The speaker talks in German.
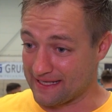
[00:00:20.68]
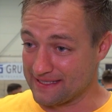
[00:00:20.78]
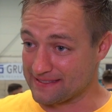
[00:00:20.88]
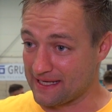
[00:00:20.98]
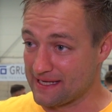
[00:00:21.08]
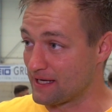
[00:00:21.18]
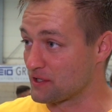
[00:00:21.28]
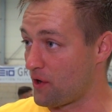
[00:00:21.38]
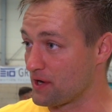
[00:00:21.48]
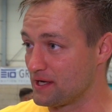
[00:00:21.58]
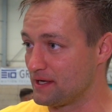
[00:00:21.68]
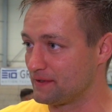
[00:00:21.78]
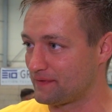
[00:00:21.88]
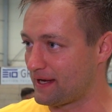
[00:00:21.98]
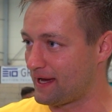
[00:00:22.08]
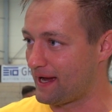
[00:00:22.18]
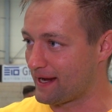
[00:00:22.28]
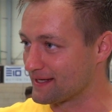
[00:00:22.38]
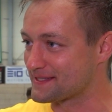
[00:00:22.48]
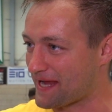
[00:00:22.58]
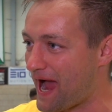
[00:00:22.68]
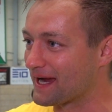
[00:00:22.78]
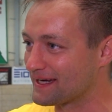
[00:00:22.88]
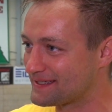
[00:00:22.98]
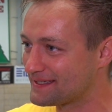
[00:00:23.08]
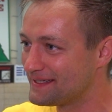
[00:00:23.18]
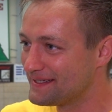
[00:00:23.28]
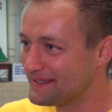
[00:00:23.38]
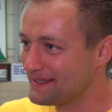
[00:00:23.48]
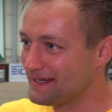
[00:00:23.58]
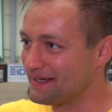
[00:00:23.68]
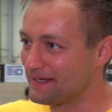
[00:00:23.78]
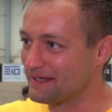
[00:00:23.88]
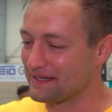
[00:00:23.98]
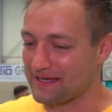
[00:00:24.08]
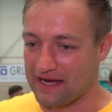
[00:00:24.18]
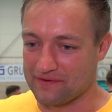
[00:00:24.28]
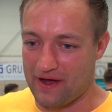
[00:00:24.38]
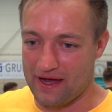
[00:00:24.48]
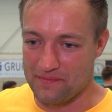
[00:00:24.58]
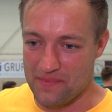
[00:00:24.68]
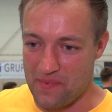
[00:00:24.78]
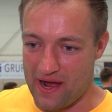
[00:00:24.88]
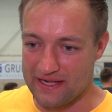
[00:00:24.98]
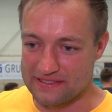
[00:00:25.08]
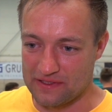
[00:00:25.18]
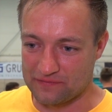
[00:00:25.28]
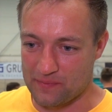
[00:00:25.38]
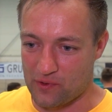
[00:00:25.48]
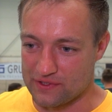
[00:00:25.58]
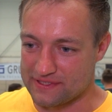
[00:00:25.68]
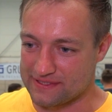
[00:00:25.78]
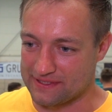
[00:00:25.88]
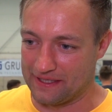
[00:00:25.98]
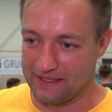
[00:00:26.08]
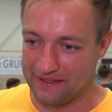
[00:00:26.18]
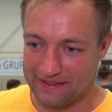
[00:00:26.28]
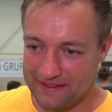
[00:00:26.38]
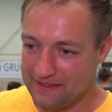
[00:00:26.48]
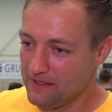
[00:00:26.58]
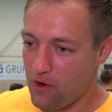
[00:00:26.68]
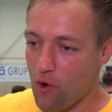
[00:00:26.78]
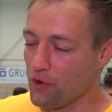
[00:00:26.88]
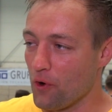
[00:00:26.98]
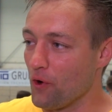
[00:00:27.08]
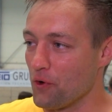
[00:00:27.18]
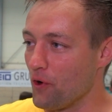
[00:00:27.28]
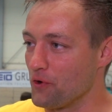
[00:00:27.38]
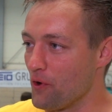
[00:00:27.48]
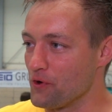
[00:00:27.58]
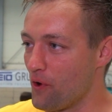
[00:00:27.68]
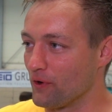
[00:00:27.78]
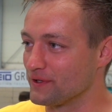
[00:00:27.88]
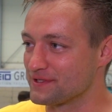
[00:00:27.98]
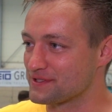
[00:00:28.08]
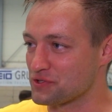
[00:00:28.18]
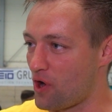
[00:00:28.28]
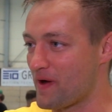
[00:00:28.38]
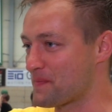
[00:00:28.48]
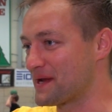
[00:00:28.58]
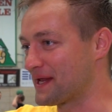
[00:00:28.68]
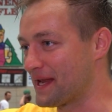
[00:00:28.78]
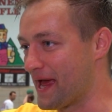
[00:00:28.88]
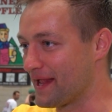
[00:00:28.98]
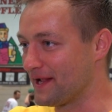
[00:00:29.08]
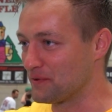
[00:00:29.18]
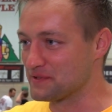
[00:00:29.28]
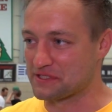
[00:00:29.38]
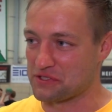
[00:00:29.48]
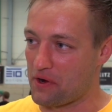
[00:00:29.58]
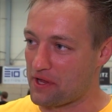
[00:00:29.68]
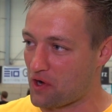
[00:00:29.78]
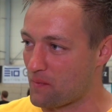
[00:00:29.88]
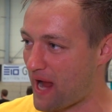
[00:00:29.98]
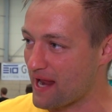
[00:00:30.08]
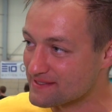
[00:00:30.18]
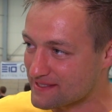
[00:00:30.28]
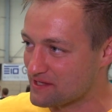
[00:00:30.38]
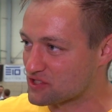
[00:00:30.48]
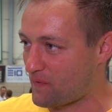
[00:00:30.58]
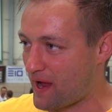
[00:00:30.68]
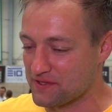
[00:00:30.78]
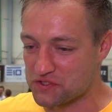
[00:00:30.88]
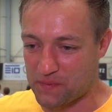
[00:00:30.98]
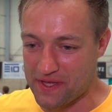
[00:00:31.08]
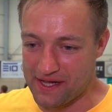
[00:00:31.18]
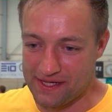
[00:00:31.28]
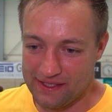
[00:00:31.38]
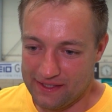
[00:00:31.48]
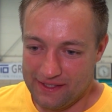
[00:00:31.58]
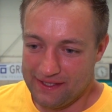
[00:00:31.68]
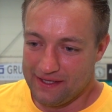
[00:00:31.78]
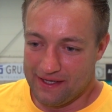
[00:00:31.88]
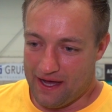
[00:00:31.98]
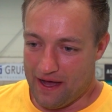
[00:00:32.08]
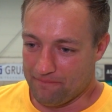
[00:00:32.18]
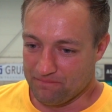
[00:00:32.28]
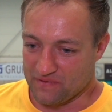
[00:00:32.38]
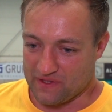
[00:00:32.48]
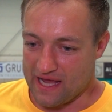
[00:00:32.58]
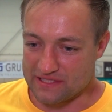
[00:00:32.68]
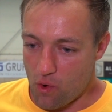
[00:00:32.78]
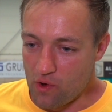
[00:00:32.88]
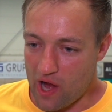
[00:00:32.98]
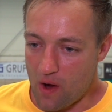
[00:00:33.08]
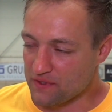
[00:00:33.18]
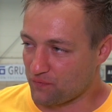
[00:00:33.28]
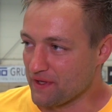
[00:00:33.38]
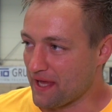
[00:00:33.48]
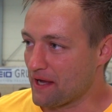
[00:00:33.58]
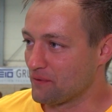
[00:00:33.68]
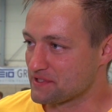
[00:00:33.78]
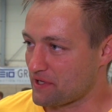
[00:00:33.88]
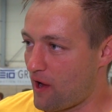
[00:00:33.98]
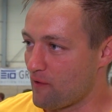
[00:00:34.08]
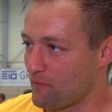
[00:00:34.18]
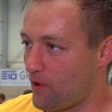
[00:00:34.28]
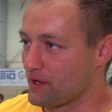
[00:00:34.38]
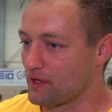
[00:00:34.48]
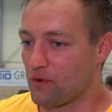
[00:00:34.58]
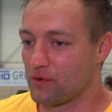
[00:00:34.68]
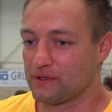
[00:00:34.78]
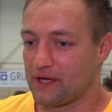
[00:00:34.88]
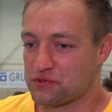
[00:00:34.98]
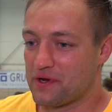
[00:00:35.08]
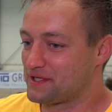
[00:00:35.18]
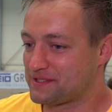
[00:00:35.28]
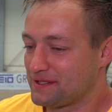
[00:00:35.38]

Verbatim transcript: nicht trainieren konnte, weil er eigentlich krank, äh, krank war im Hals und auf der Brust. Äh, und, und, und, und, und. Torwart bei denen hält, unsere Torhüter kommen ganz, ganz schwer ins Spiel. Ähm, da ist unglaublich viel gegen uns gelaufen heute und natürlich